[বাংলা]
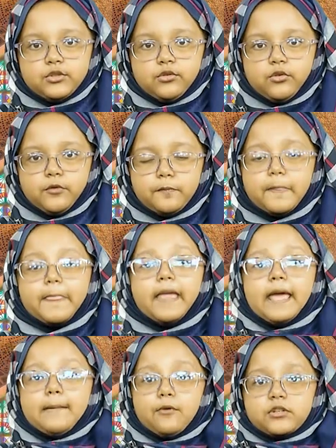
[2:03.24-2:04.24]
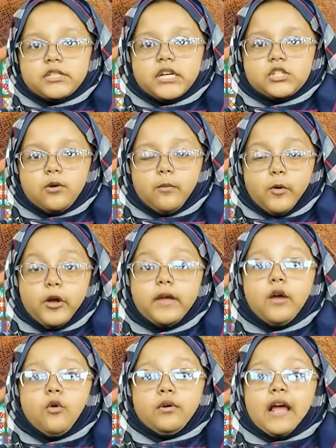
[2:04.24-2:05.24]
জন্য এবং সেই সময়
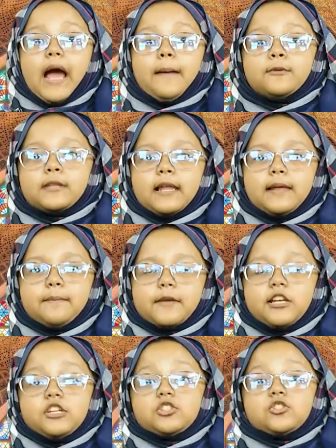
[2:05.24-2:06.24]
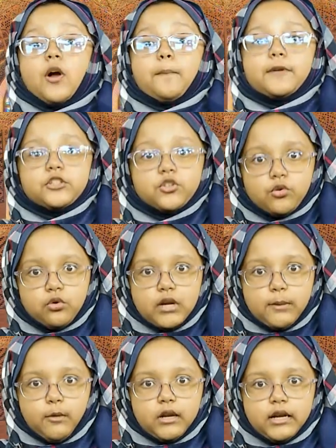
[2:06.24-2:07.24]
উনি আবু তালিবকে সব কিছু
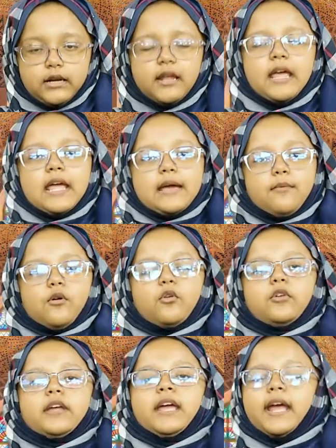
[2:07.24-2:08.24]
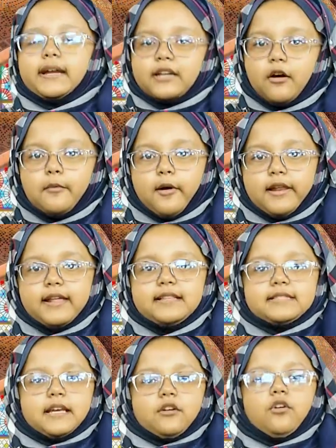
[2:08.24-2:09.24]
খুলে বলেন এবং উনি এটাও বলেন
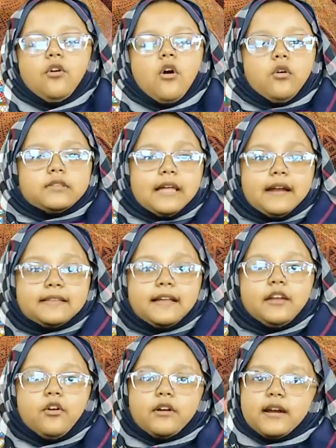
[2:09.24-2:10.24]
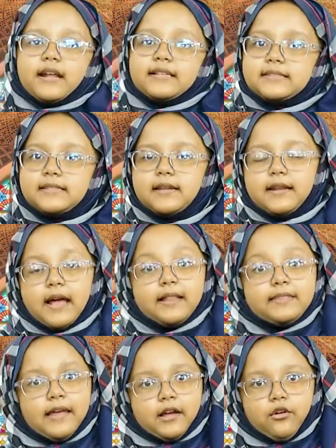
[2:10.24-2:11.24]
যেন তাড়াতাড়ি ওনারা সিরিয়া
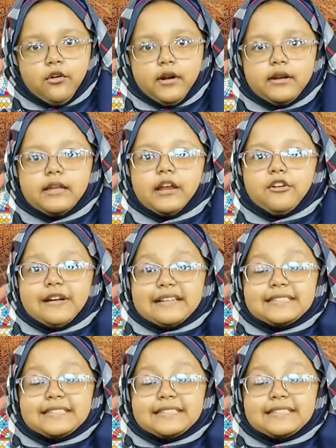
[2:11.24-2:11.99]
ত্যাগ করেন কেননা